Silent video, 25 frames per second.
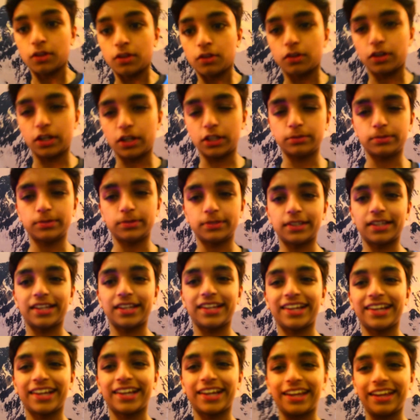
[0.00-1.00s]
तो आज भी
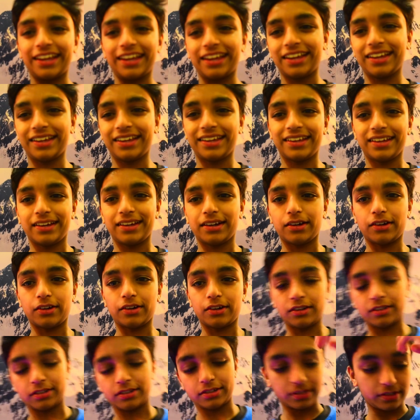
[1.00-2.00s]
चलेंगे
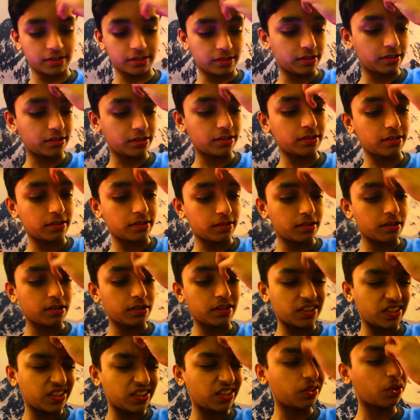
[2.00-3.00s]
और
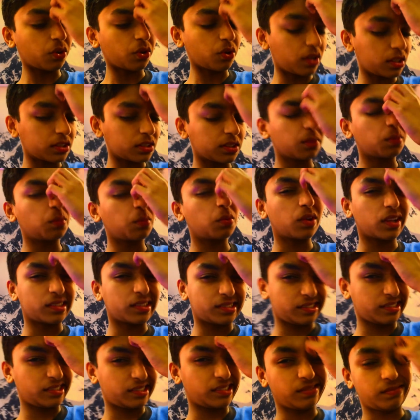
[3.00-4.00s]
थोड़ा सा
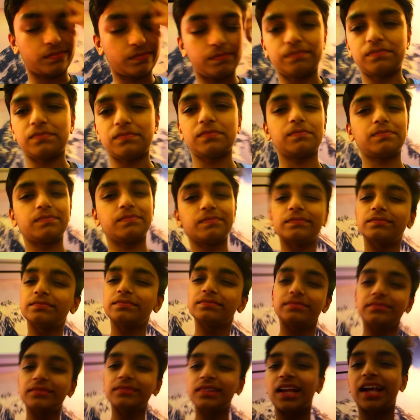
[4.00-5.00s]
वैसे
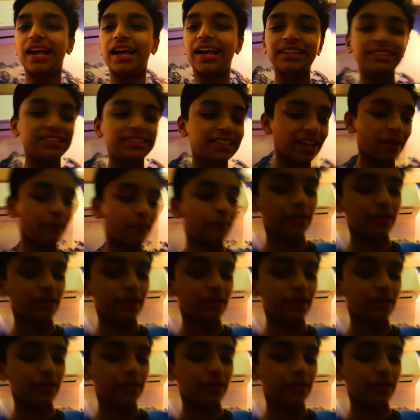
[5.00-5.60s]
ऐसे टाइम